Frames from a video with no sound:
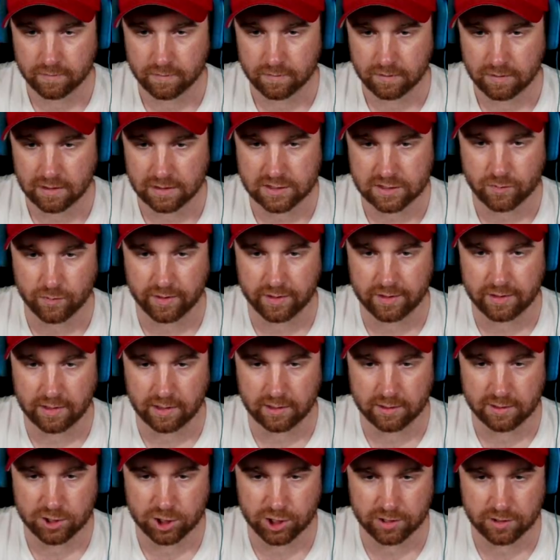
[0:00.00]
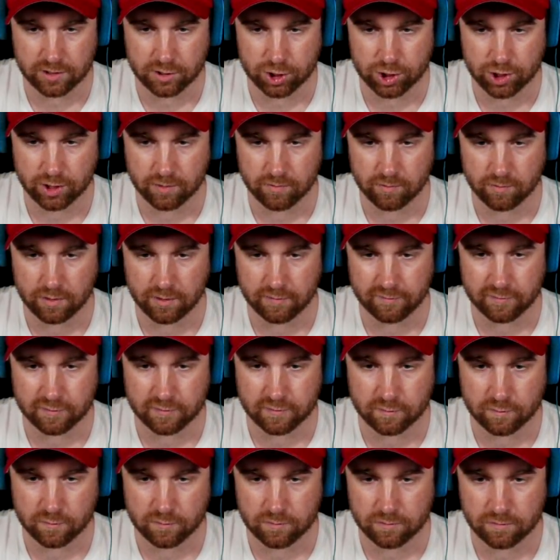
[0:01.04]
Hast du mal einen Ali-Chat geschrieben, einfach
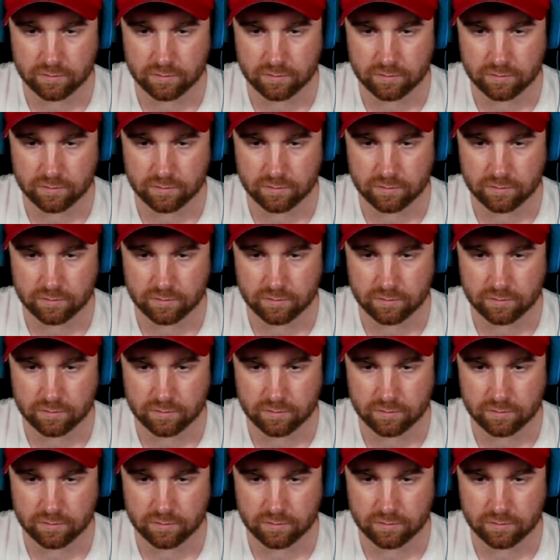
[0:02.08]
so?